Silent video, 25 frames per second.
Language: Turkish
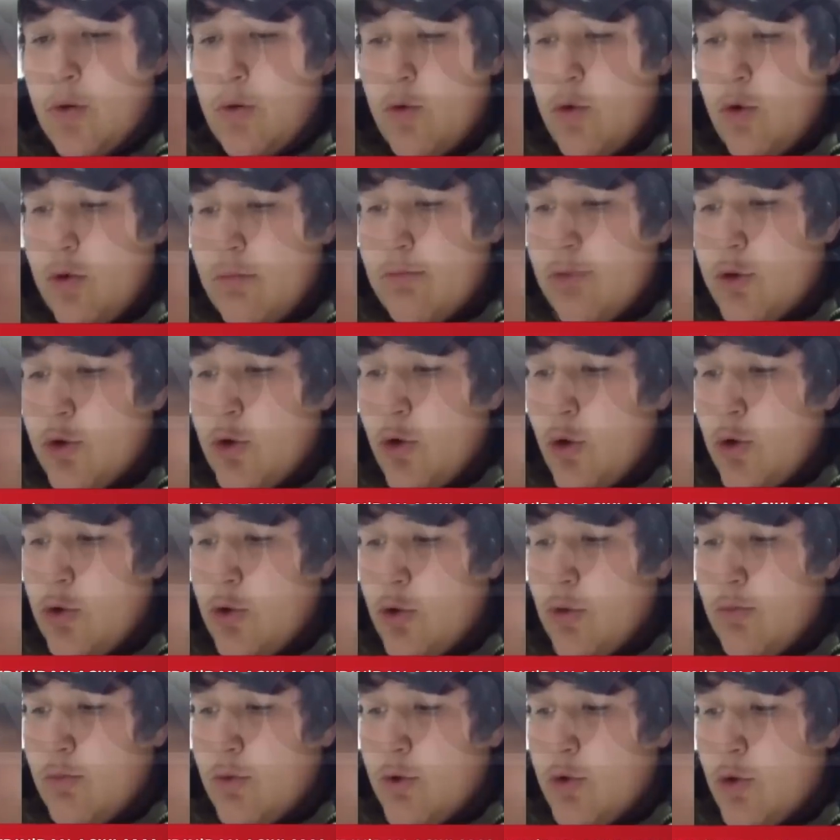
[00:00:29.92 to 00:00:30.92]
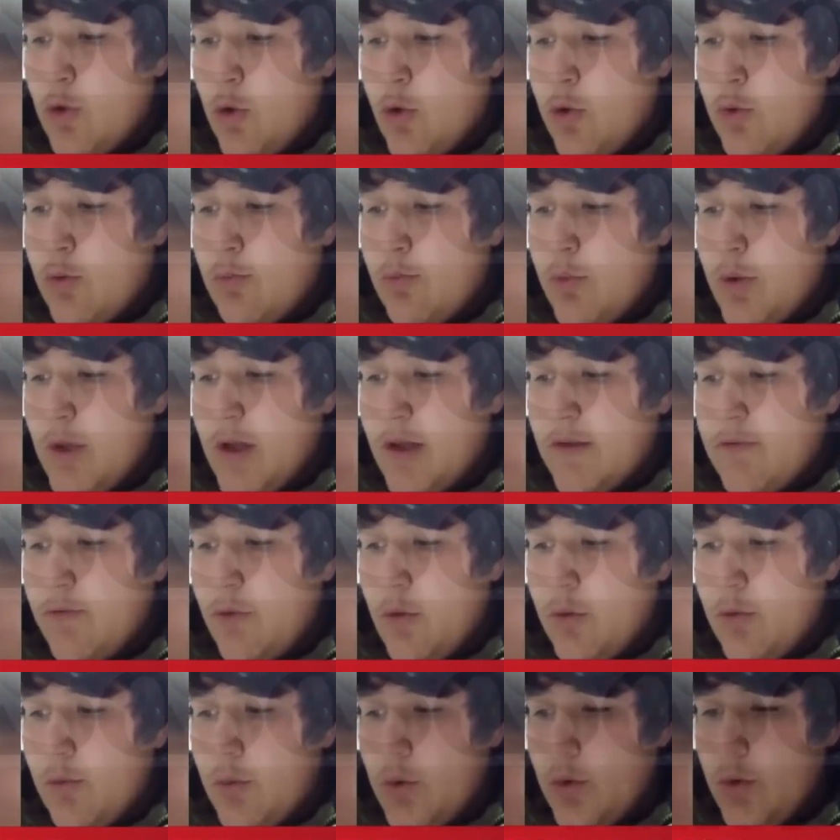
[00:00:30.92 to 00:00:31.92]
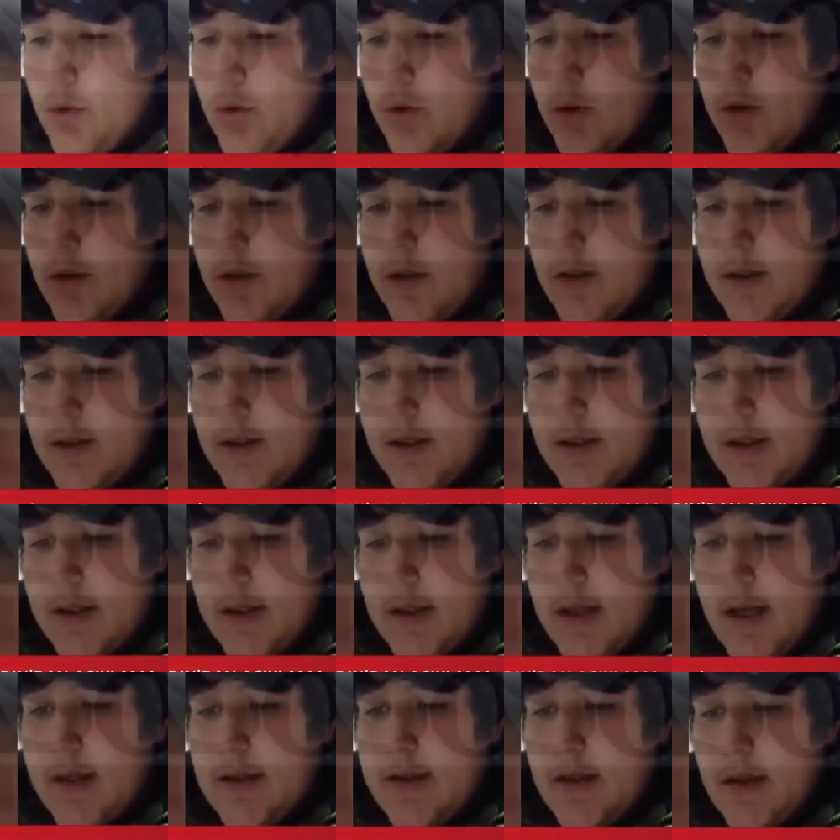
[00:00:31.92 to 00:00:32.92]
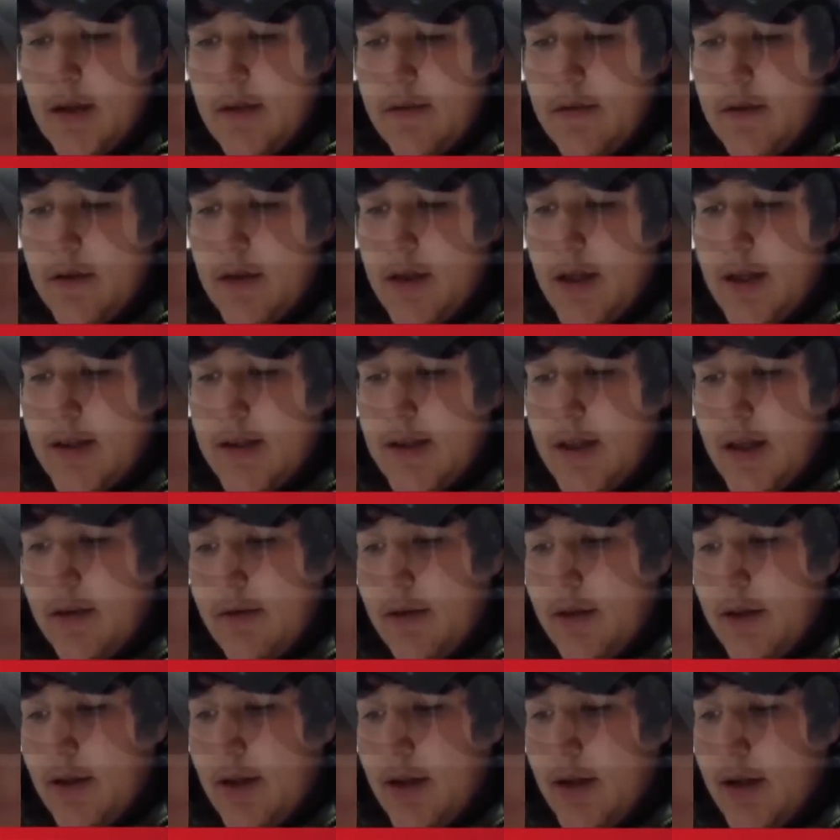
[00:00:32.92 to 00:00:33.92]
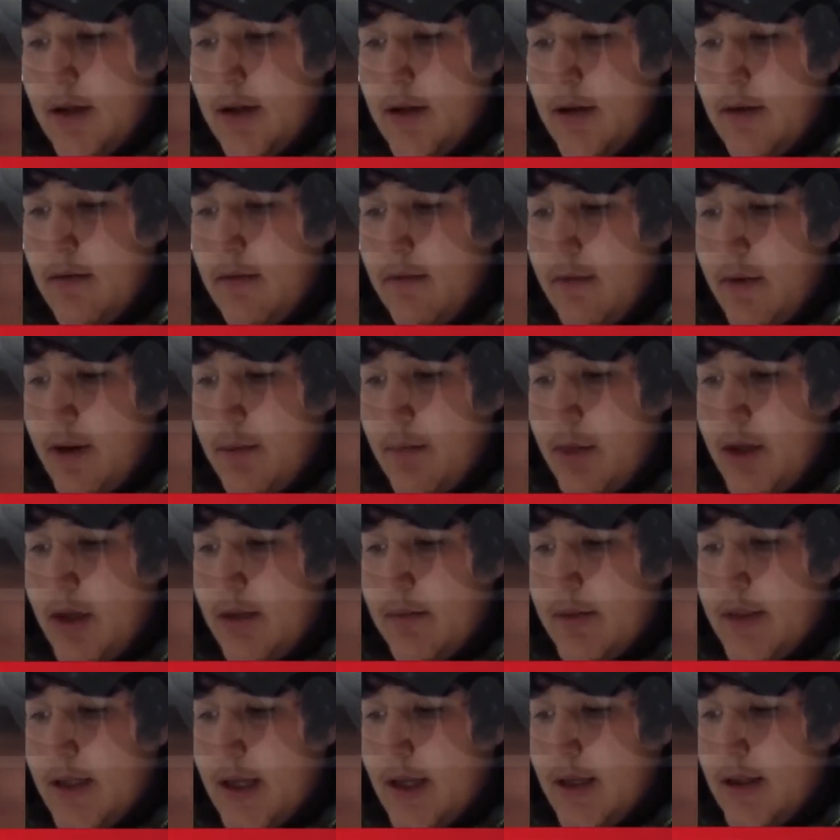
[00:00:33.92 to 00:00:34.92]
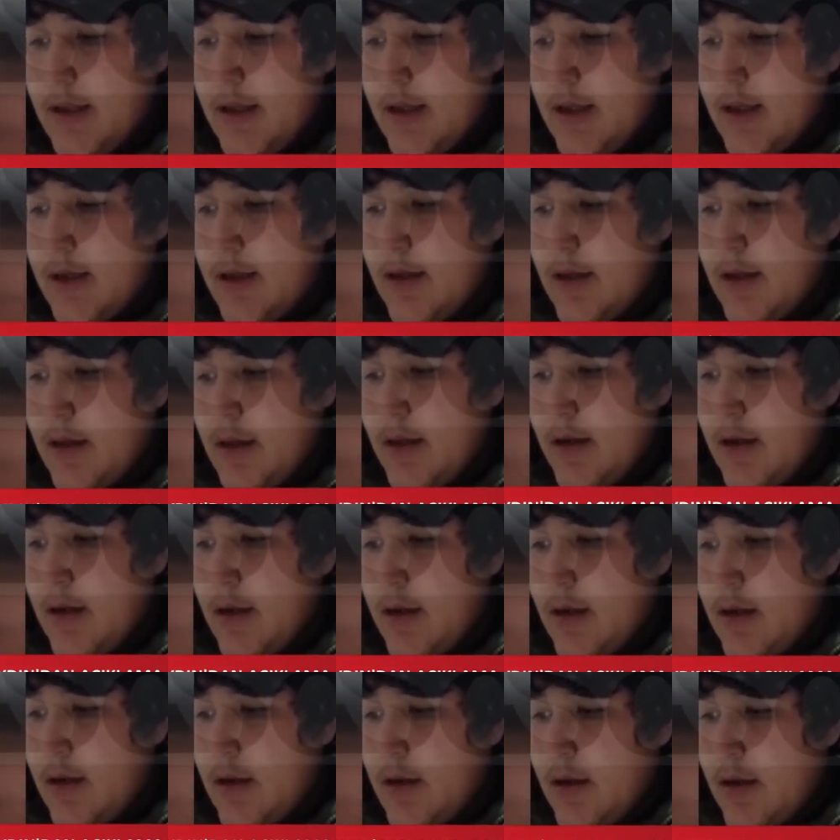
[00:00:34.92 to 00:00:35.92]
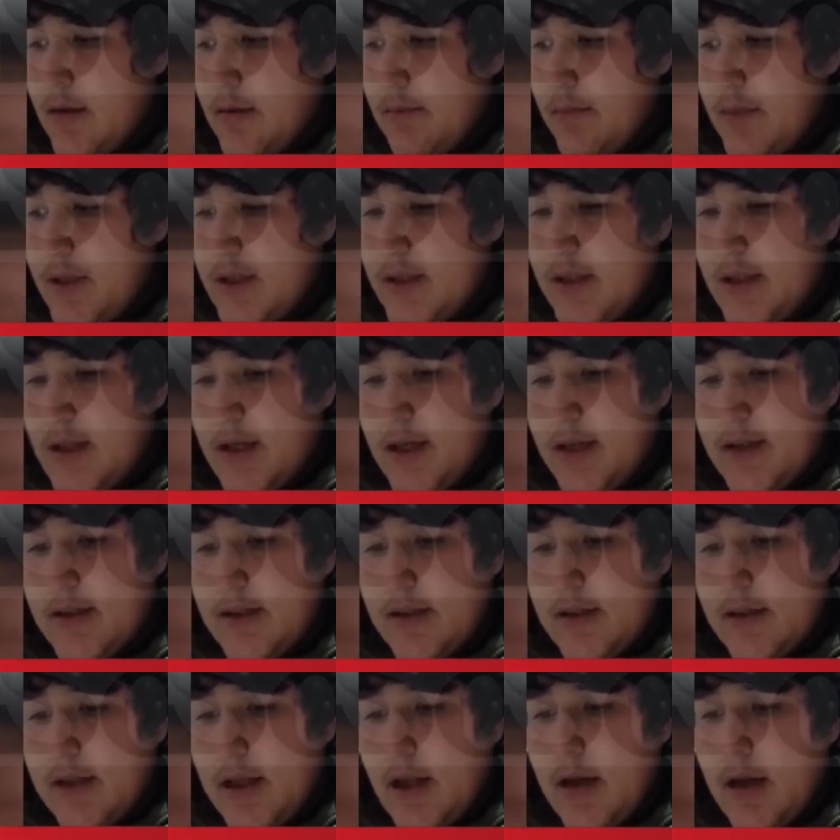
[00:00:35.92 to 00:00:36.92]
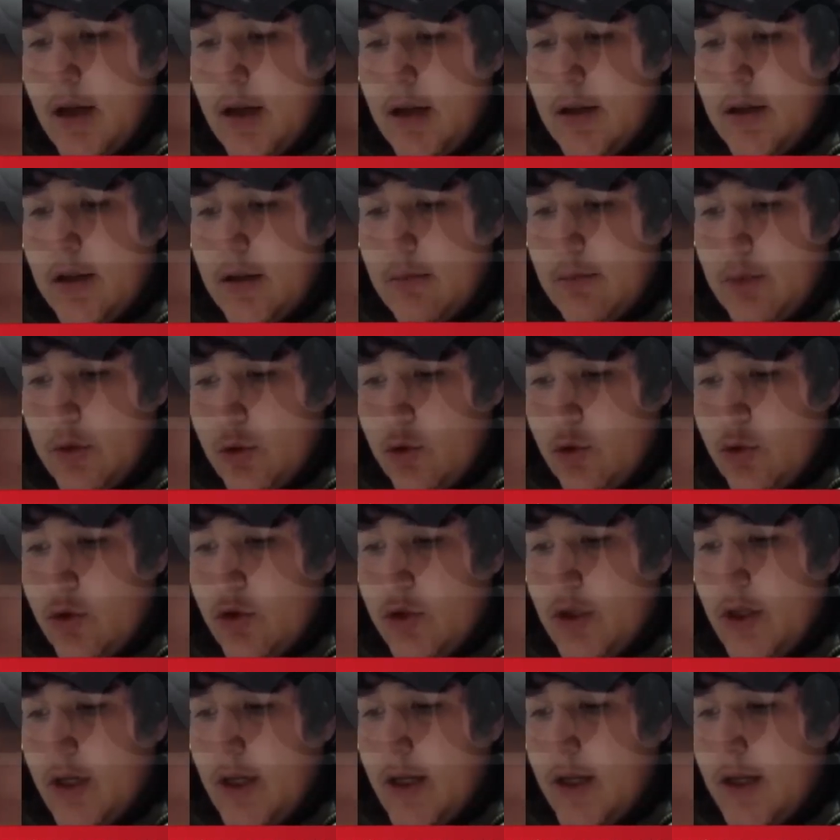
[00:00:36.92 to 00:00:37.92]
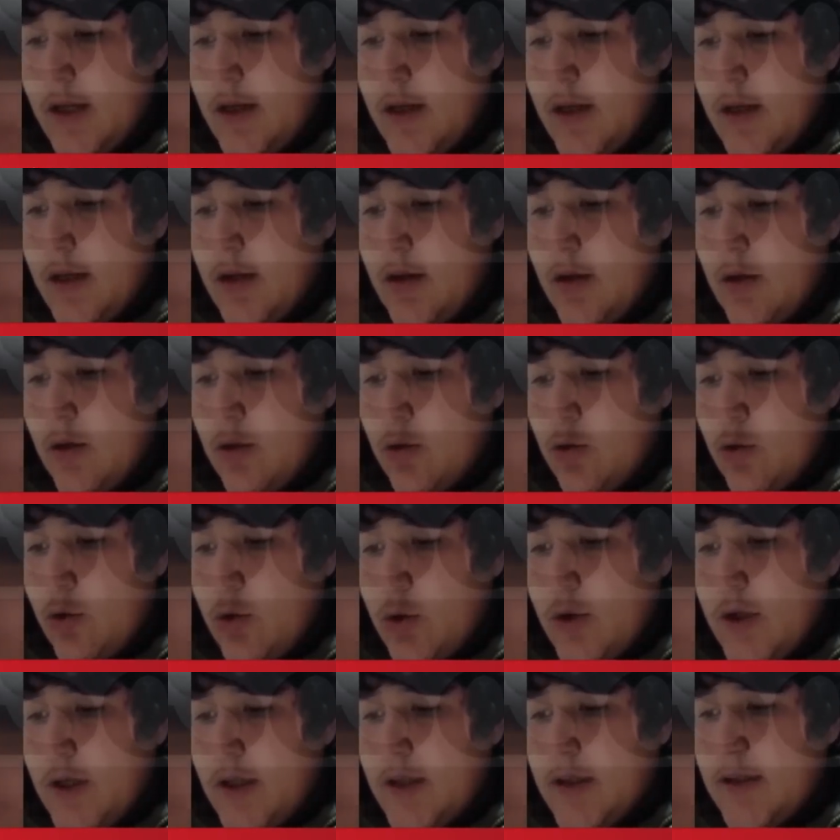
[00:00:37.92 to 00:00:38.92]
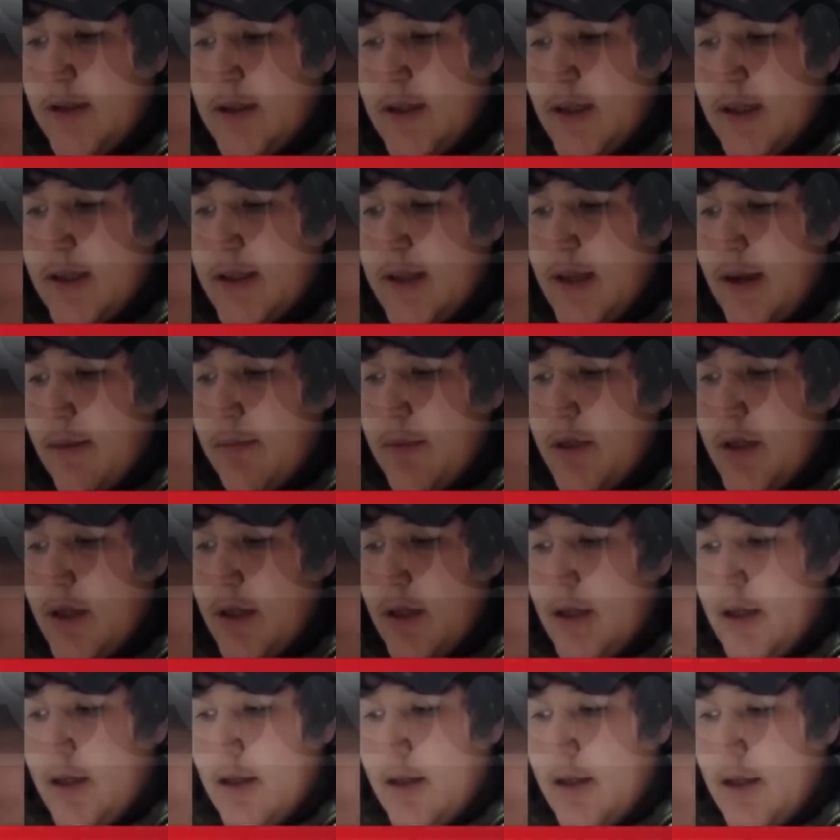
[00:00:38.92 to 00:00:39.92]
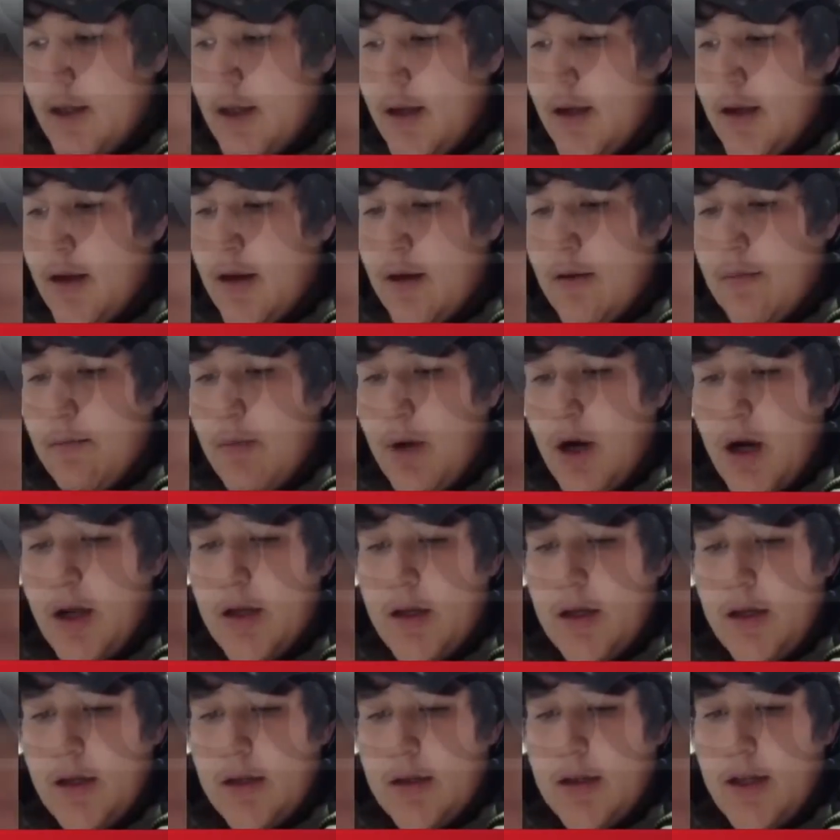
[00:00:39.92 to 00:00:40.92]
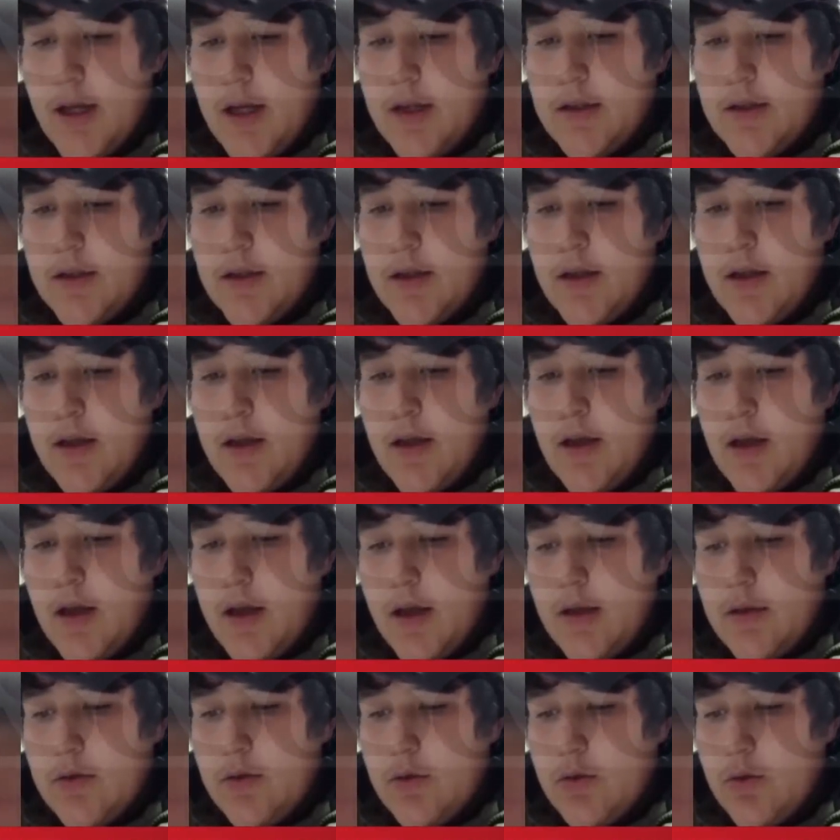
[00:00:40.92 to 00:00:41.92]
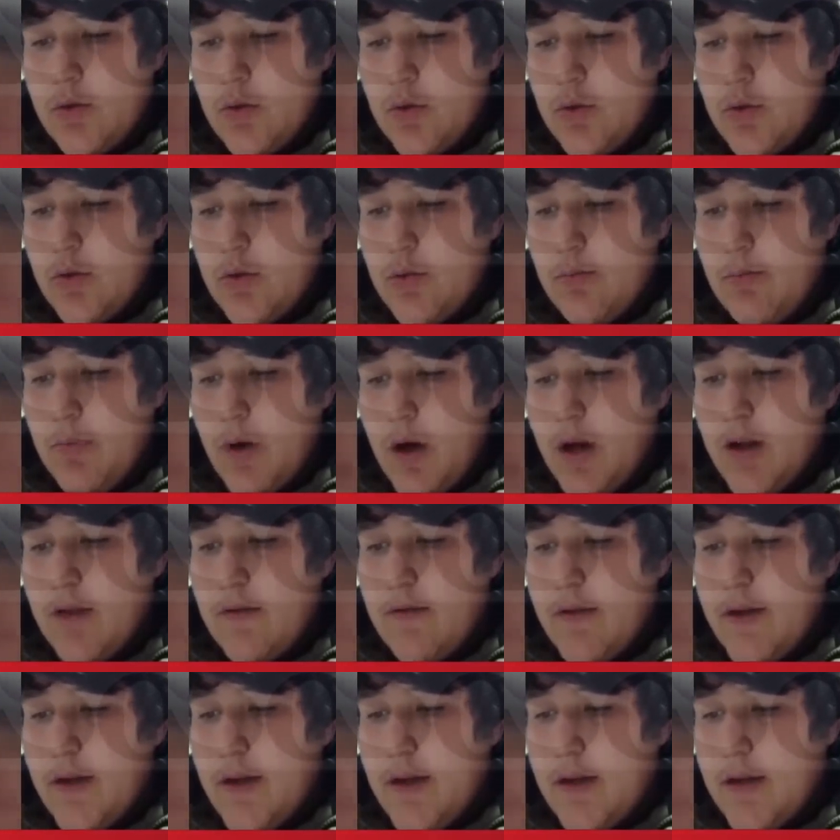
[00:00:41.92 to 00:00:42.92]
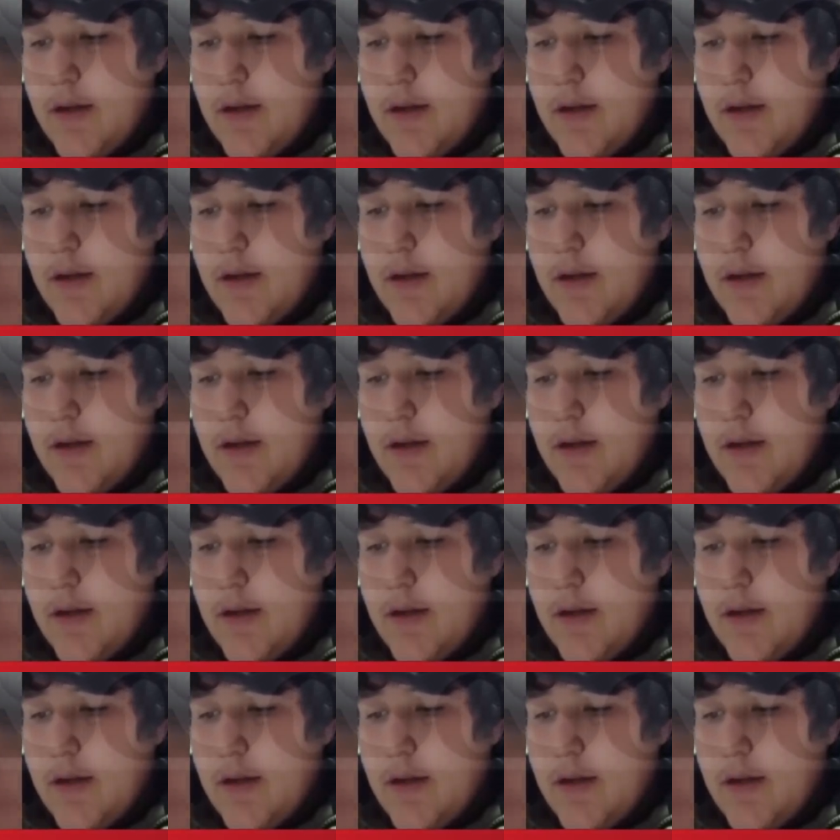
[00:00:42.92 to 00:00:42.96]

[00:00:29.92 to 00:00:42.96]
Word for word: Kurmuş olduğumuz oyun platformunu sizler tarafından sevildi ve benimsendi. Biz de sizden aldığımız güç ile Türkiye'nin 81 ilinde bayilikler, et, süt, bal ve